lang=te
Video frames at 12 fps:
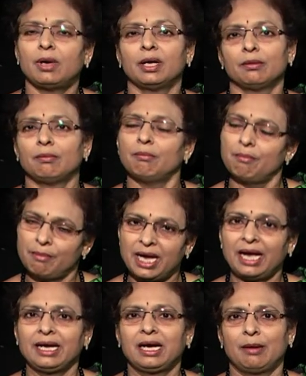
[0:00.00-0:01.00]
మనం
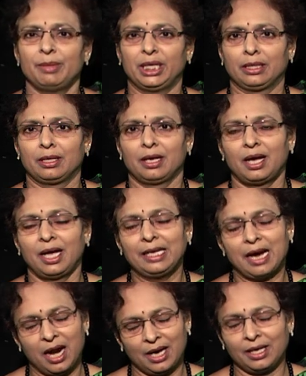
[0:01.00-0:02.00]
మే ఐ కమిన్
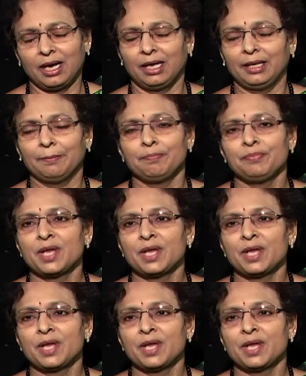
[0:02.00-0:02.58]
అని అడగాలి